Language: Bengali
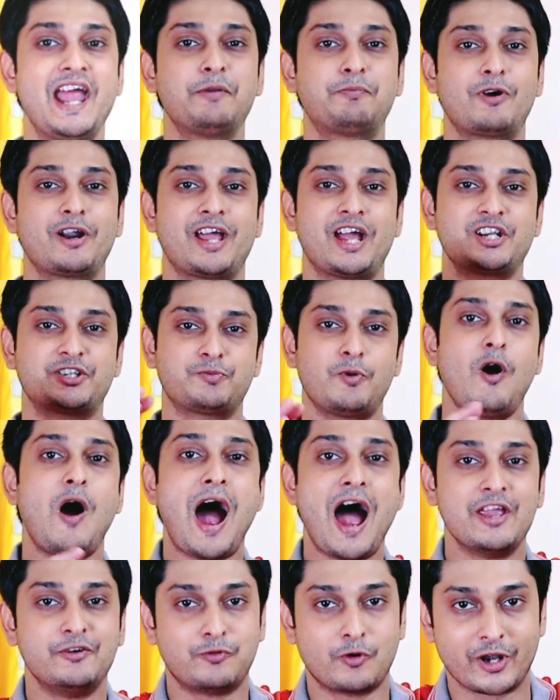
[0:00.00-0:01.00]
এরপরে আসবো
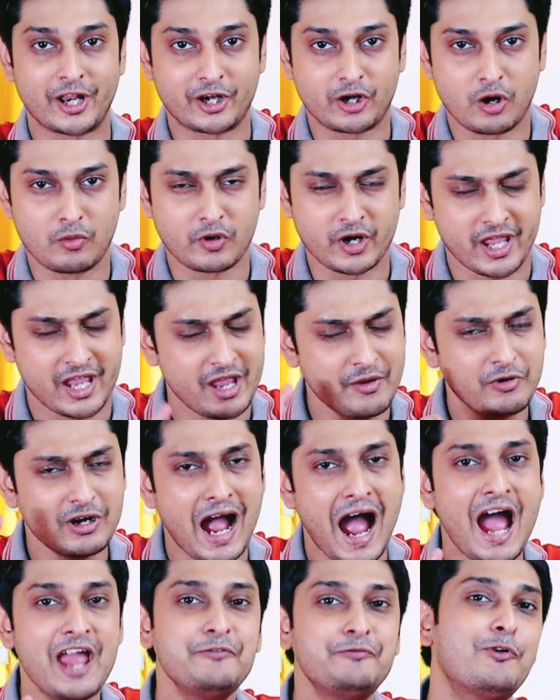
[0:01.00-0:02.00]
আইফোনের খবরে এবং
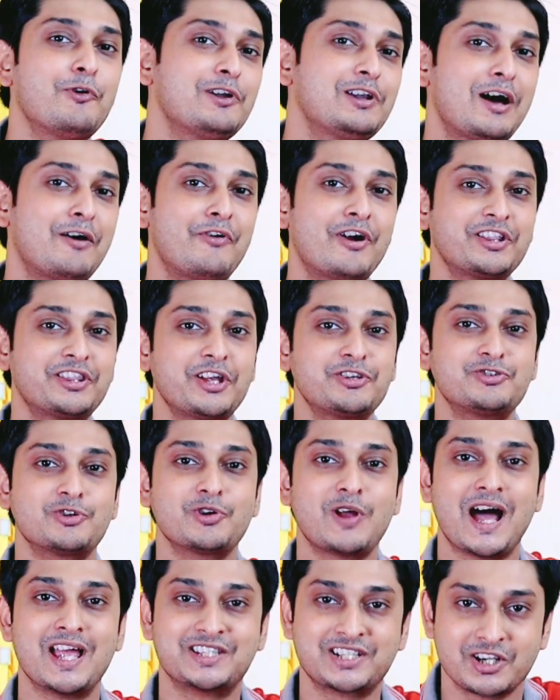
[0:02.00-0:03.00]
আইফোন লাভারদের
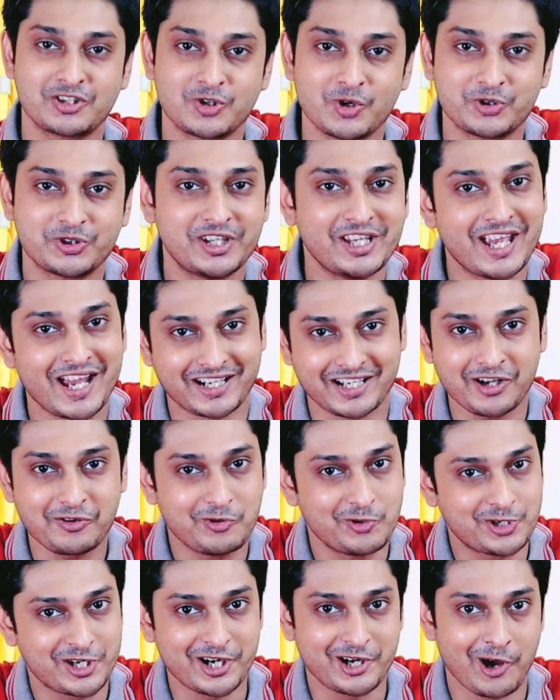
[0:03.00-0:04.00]
জন্য আজকে সত্যি একটা
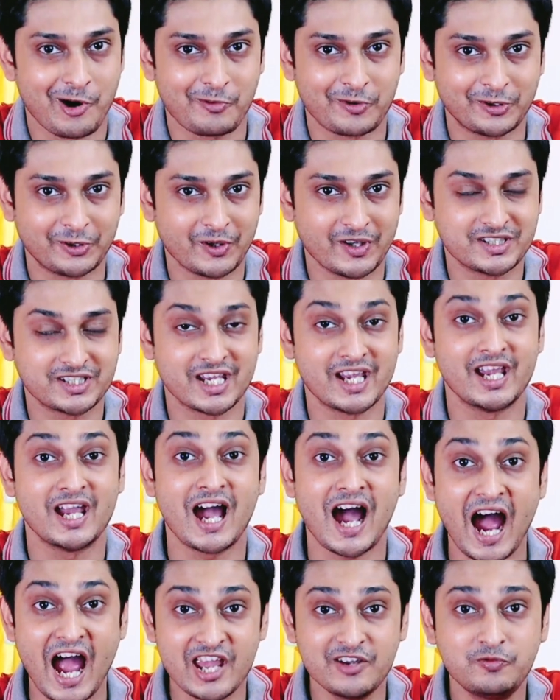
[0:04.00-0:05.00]
খুশির খবর রয়েছে
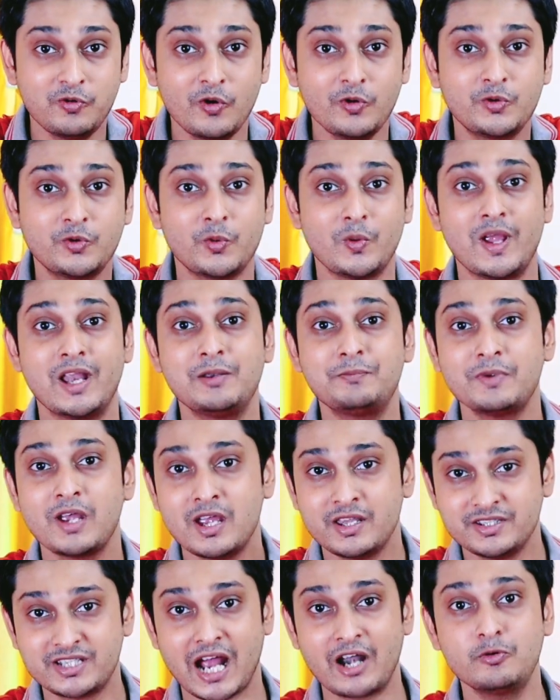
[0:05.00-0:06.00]
আইফোন টুয়েলভ
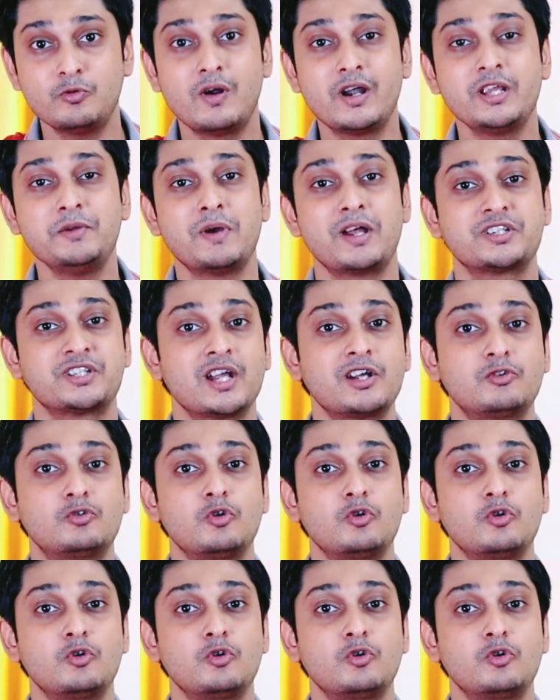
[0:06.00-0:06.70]
জানুয়ারি মাসে